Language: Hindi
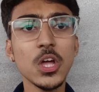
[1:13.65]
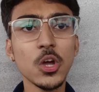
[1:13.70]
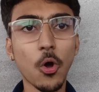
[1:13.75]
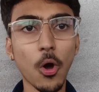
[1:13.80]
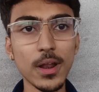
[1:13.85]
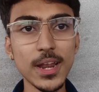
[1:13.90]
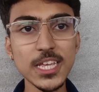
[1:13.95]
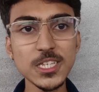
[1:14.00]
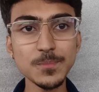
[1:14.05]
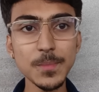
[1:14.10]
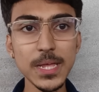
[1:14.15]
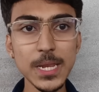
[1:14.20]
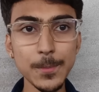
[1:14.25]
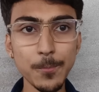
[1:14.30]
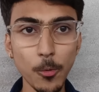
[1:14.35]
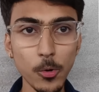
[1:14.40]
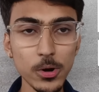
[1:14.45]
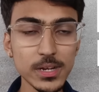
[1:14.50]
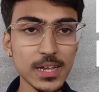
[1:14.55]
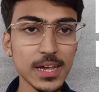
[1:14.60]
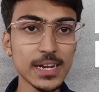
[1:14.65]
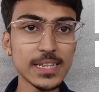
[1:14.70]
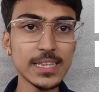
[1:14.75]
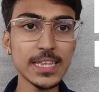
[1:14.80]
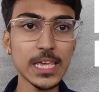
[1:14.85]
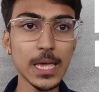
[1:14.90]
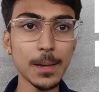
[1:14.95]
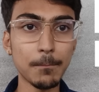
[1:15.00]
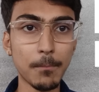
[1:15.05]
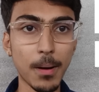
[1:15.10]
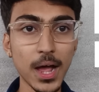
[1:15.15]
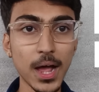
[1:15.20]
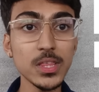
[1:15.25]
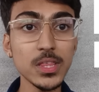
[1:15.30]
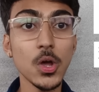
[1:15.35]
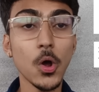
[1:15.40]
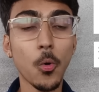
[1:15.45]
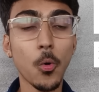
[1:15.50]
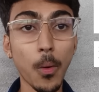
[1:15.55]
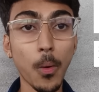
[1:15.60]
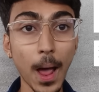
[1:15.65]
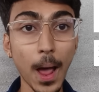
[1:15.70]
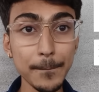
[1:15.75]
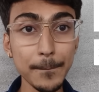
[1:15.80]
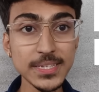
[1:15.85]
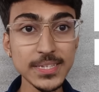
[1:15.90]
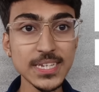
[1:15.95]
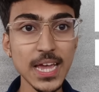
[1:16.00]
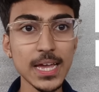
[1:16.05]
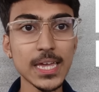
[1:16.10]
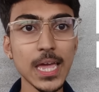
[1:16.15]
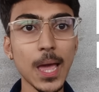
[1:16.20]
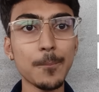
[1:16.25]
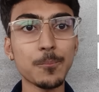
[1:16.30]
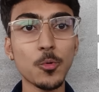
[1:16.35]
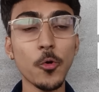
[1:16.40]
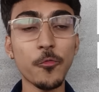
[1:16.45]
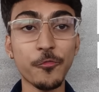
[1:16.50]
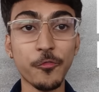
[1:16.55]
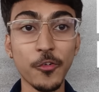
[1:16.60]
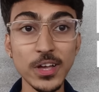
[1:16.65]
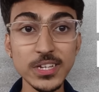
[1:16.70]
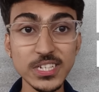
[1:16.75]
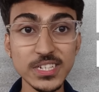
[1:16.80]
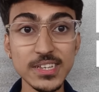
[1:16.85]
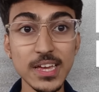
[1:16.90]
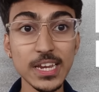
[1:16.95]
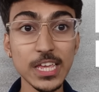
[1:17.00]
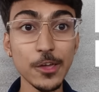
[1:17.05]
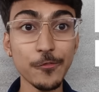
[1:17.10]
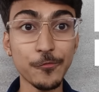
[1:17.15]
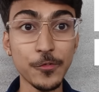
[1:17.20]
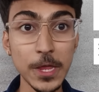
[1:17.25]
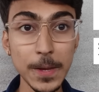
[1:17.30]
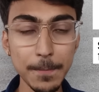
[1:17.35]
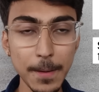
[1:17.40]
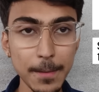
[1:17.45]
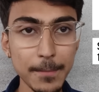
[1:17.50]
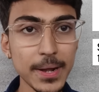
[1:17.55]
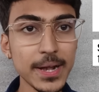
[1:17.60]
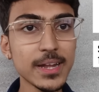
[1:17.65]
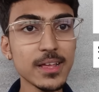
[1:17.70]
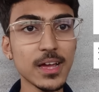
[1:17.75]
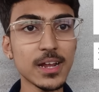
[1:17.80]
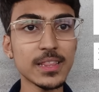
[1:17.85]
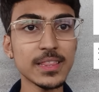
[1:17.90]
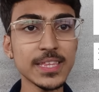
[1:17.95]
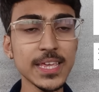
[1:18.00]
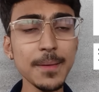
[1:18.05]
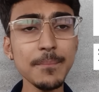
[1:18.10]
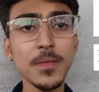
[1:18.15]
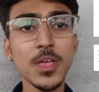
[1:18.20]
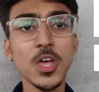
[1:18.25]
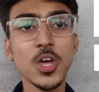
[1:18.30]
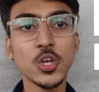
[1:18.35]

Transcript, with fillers: कॉलेज में रिपोर्ट करने के बाद वहाँ पे जाके आपको फर्स्ट ईयर की फ़ी पेमेंट करनी है